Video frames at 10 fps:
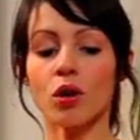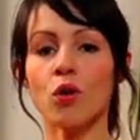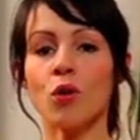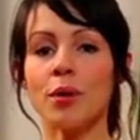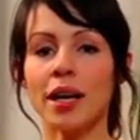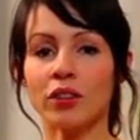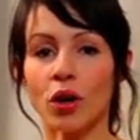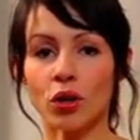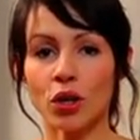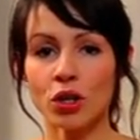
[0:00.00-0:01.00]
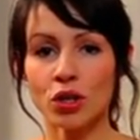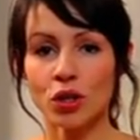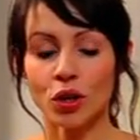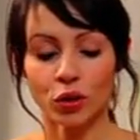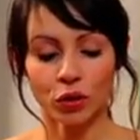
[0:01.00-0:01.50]
Combien
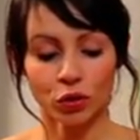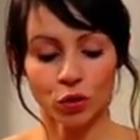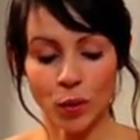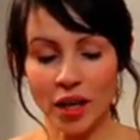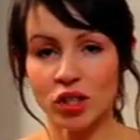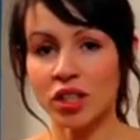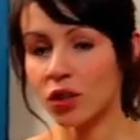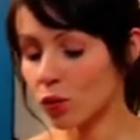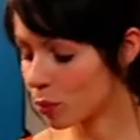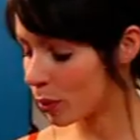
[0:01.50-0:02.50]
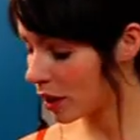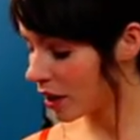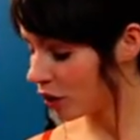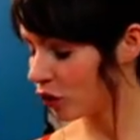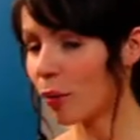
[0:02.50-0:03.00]
d'encoches dois-je
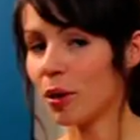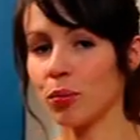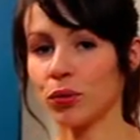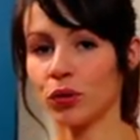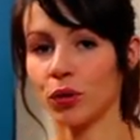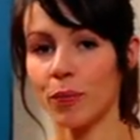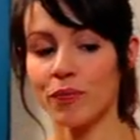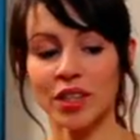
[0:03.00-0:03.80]
découper dans mes poutres